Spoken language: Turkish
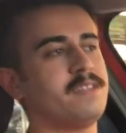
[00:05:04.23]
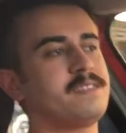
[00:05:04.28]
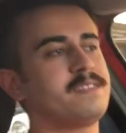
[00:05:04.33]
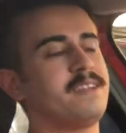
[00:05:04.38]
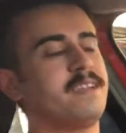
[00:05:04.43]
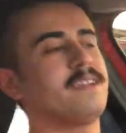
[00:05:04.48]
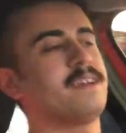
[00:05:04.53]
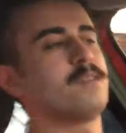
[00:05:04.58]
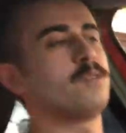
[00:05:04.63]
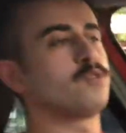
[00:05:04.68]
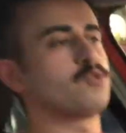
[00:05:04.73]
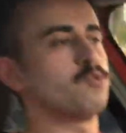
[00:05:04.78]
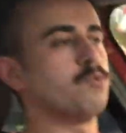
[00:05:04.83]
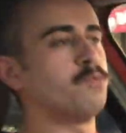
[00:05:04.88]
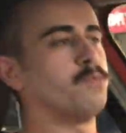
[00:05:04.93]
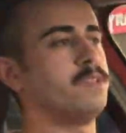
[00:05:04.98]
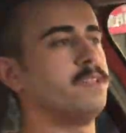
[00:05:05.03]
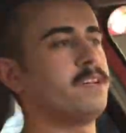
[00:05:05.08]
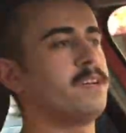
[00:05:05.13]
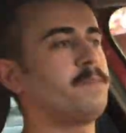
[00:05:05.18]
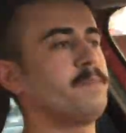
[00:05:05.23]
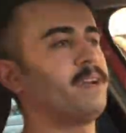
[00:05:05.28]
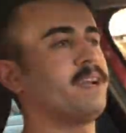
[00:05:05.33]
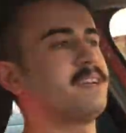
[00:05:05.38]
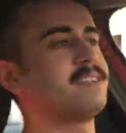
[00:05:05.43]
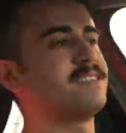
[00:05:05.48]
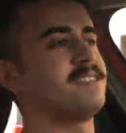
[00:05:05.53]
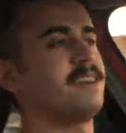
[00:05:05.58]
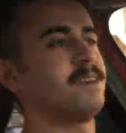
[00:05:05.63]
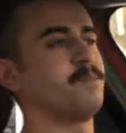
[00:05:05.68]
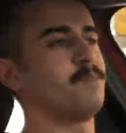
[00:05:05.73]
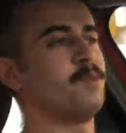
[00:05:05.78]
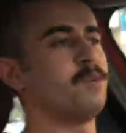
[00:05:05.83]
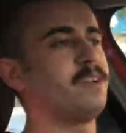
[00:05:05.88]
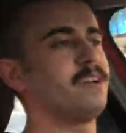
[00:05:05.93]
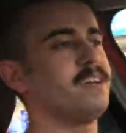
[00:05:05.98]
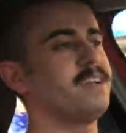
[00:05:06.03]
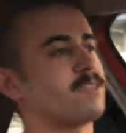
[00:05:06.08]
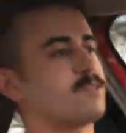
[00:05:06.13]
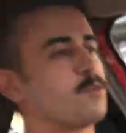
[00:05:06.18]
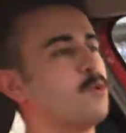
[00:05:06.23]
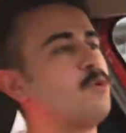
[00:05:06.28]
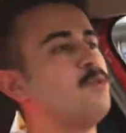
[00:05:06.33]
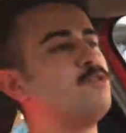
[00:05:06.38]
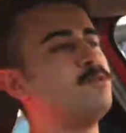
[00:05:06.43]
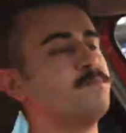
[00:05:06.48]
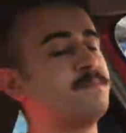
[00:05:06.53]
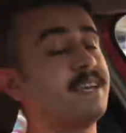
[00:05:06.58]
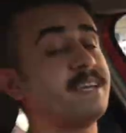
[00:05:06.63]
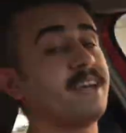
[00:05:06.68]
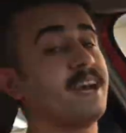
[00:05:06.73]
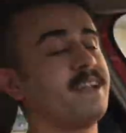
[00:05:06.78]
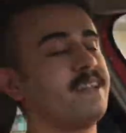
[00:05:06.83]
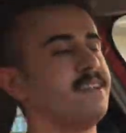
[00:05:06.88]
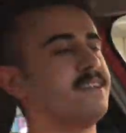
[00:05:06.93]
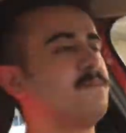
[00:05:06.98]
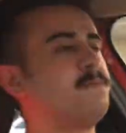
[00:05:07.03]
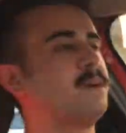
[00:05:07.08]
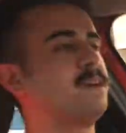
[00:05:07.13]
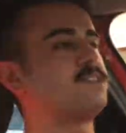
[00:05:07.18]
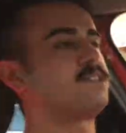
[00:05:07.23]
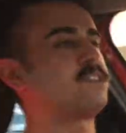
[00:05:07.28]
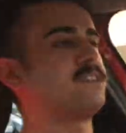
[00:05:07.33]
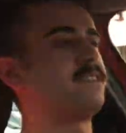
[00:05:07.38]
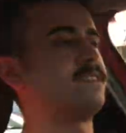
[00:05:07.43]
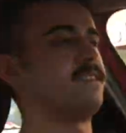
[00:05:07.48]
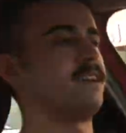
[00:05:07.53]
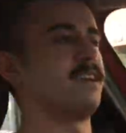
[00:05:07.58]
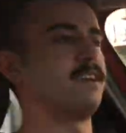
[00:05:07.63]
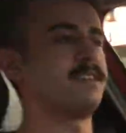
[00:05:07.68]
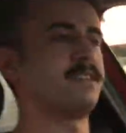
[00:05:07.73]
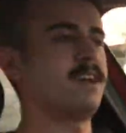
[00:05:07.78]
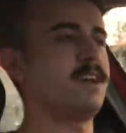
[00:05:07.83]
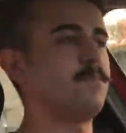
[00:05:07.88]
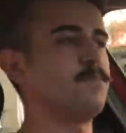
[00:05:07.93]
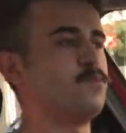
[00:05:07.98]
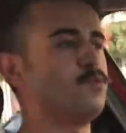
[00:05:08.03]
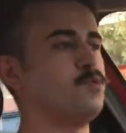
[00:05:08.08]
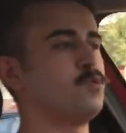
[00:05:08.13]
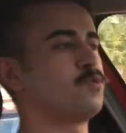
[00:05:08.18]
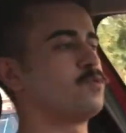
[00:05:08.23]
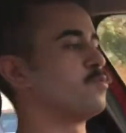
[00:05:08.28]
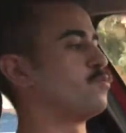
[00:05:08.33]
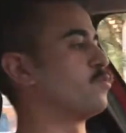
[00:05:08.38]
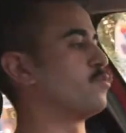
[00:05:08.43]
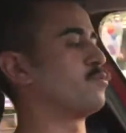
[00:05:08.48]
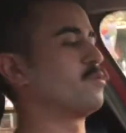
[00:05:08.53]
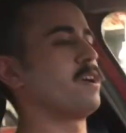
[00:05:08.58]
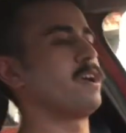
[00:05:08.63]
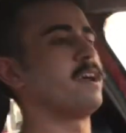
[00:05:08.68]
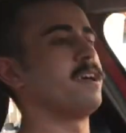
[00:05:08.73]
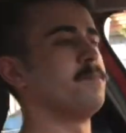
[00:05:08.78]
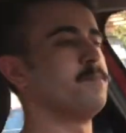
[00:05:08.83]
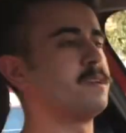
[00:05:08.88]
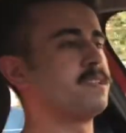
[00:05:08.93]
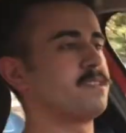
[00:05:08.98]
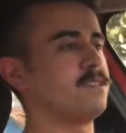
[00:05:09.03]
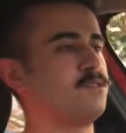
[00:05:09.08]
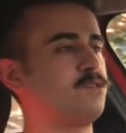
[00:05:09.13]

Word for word: sedan otomobillere biraz daha böyle gönlümde yerleri başkadır. Yani daha büyük durur, heybetli